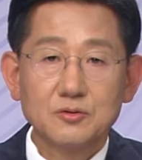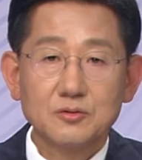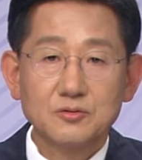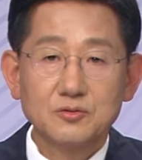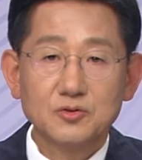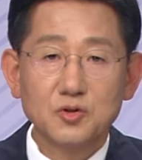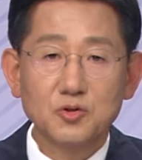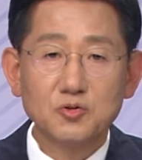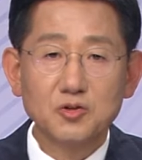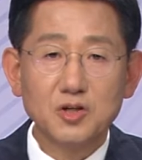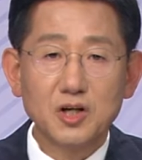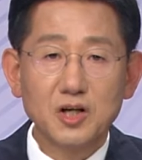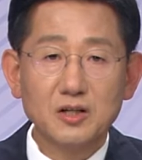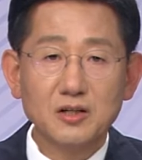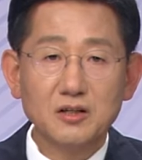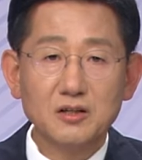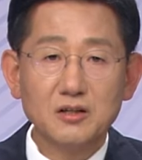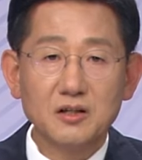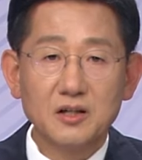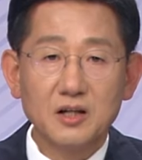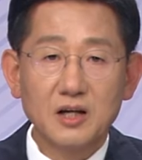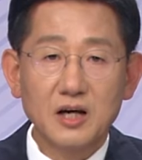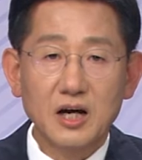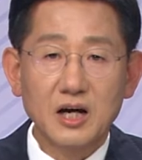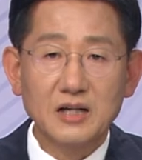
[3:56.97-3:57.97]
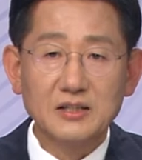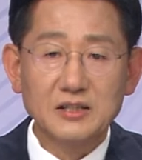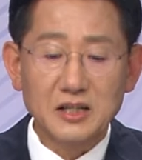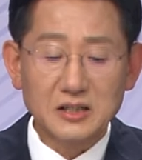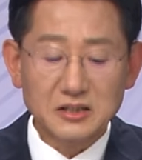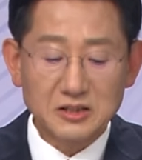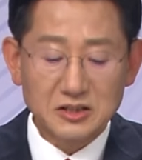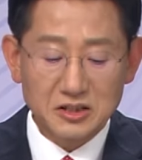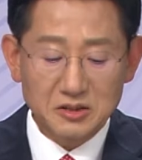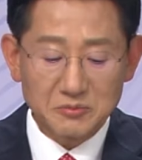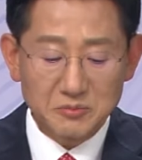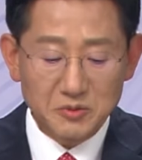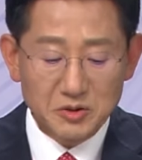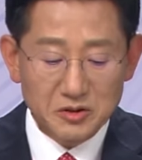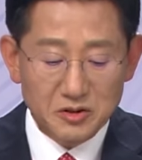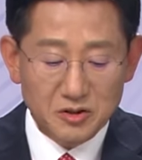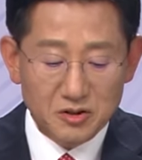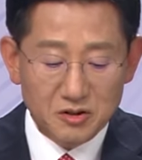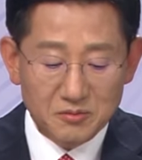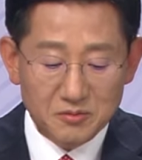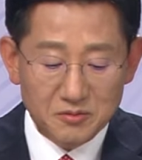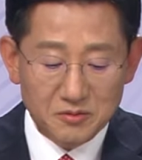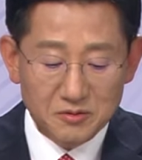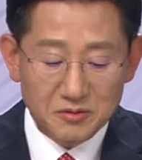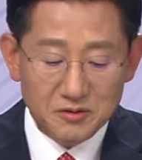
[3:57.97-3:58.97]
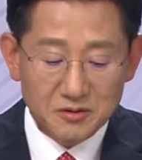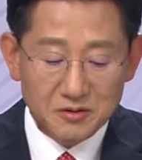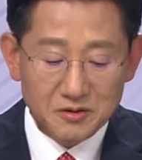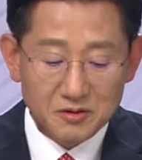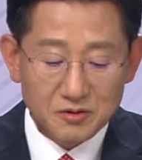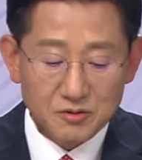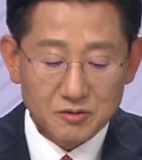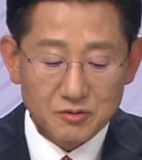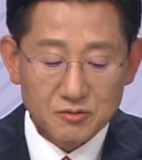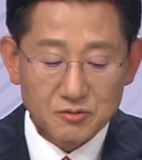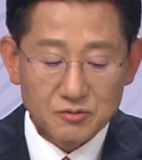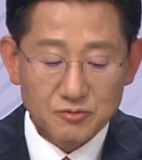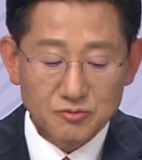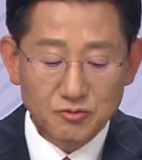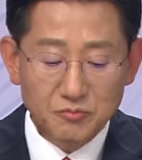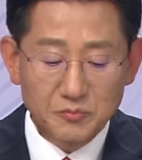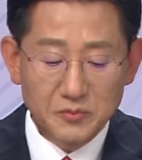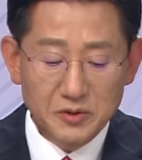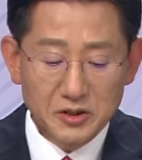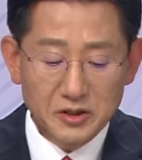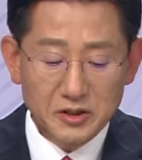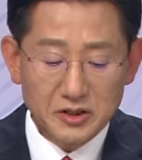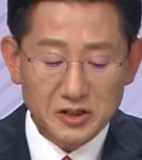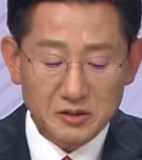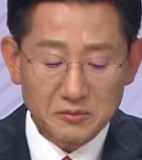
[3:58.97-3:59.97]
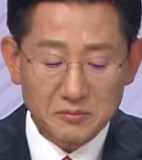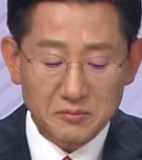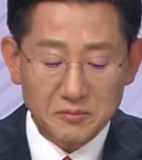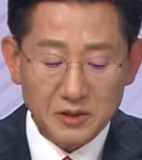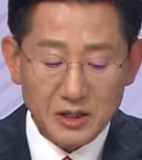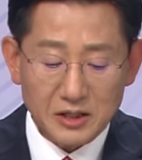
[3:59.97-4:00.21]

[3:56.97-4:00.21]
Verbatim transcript: 존경하는 아산 시민 여러분, 국민의힘